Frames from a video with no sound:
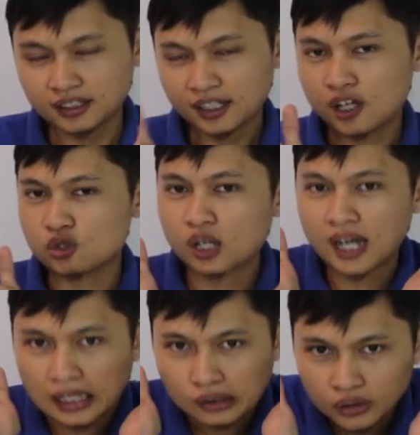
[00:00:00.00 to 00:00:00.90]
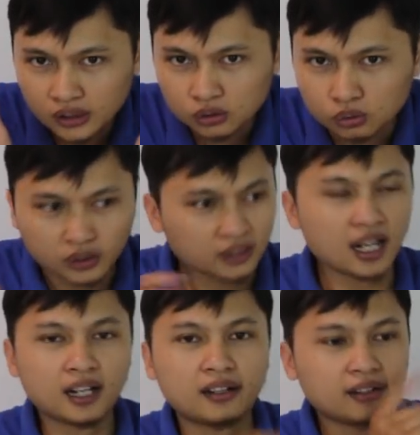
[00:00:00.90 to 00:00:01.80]
kita nggak suka lagu itu
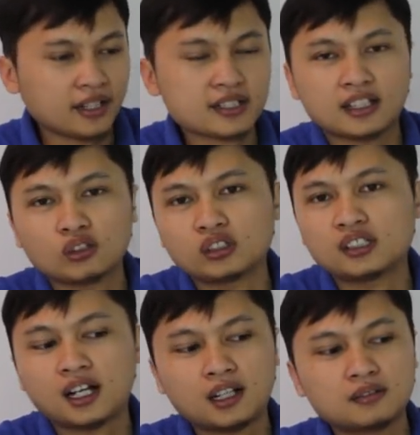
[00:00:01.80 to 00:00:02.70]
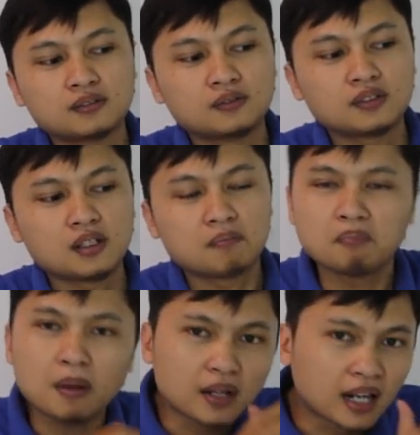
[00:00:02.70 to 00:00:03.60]
kita akan next atau kita akan
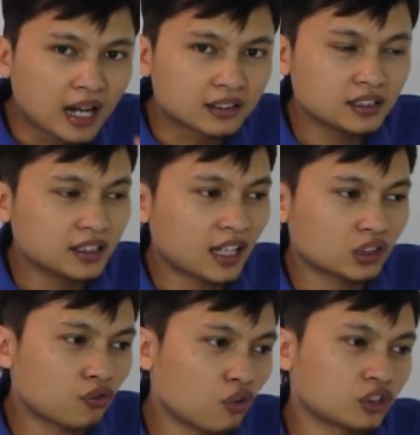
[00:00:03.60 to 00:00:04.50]
mau ganti atau